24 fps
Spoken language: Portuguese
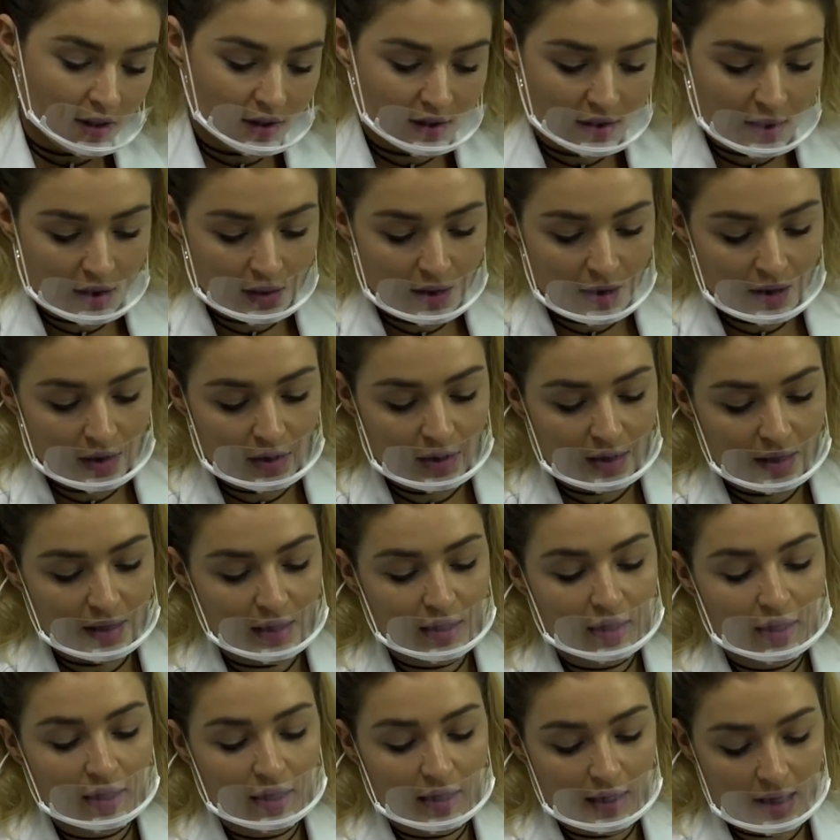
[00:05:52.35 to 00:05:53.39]
Então
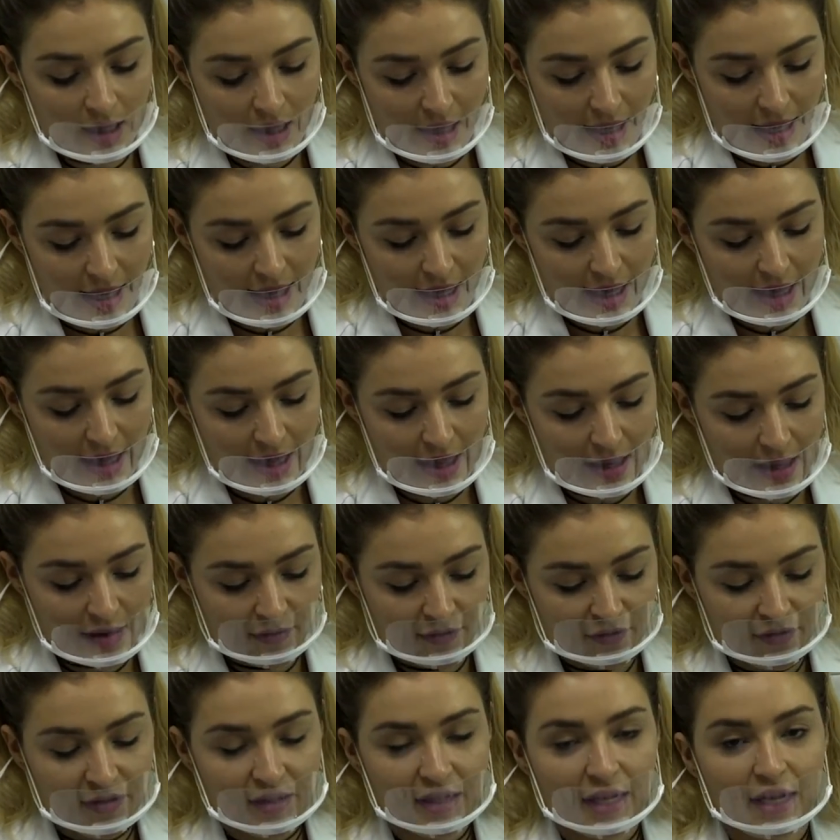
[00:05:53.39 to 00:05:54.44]
agora é,
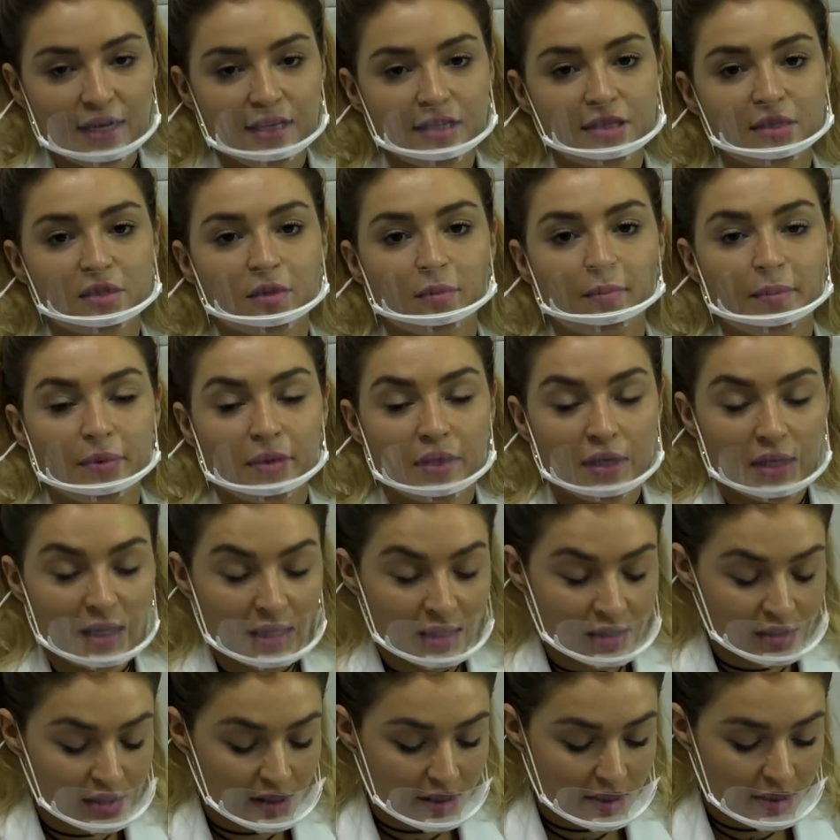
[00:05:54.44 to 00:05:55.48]
finaliza o
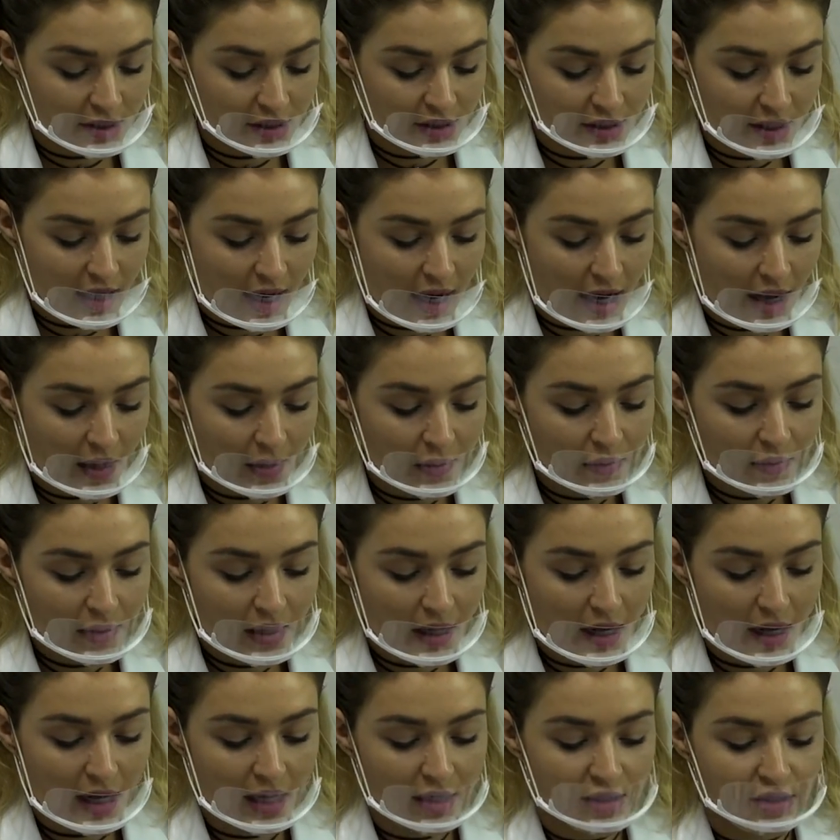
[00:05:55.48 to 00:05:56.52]
peeling de cristal,
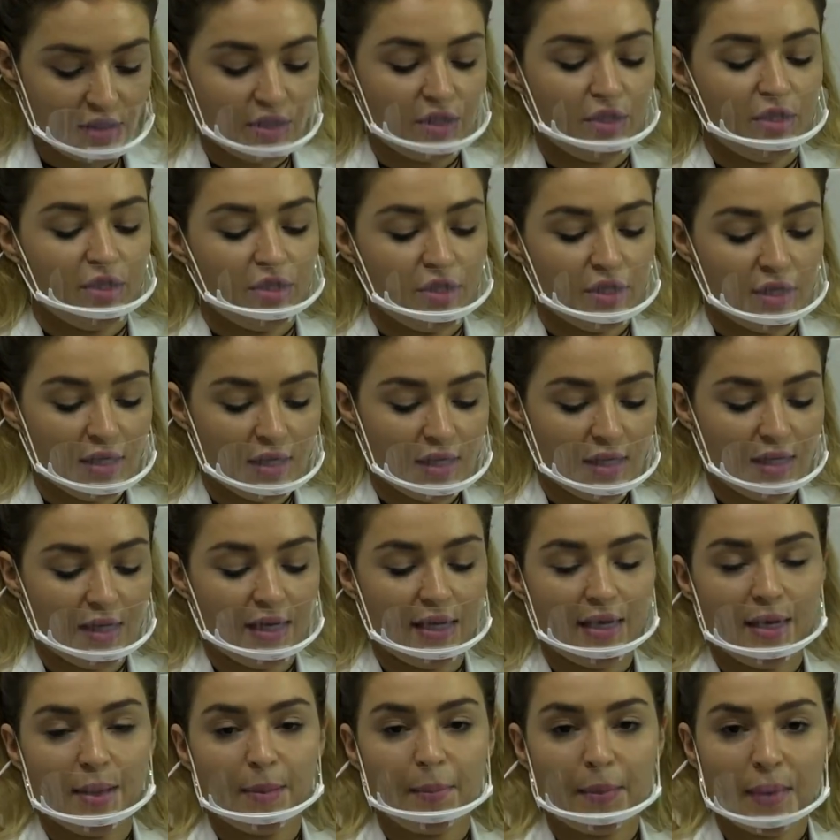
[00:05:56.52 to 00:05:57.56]
a gente
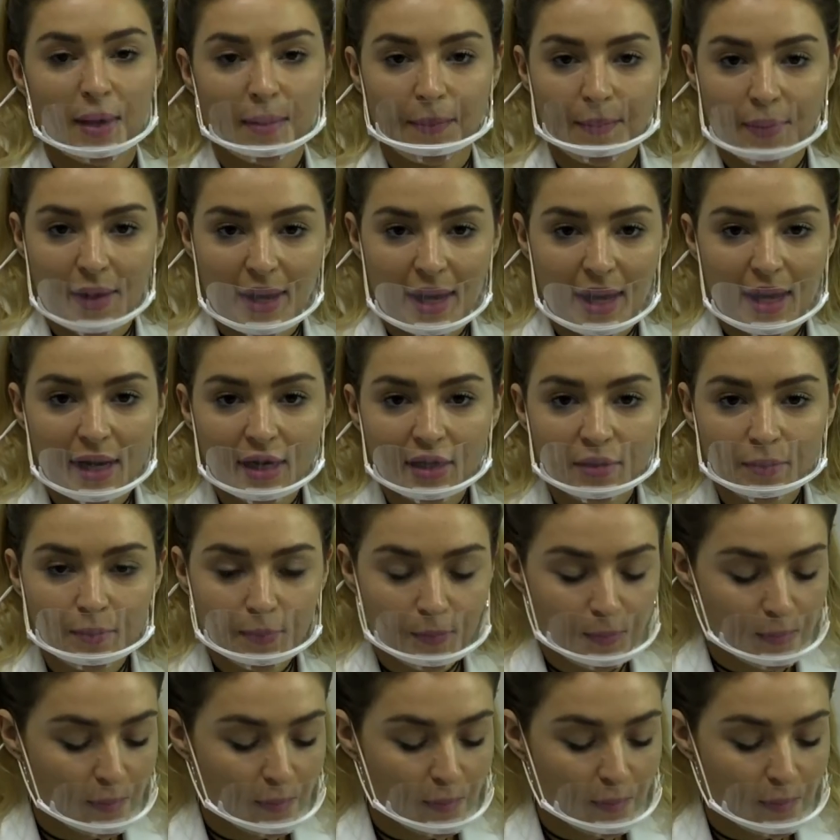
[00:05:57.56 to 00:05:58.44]
limpa a pele,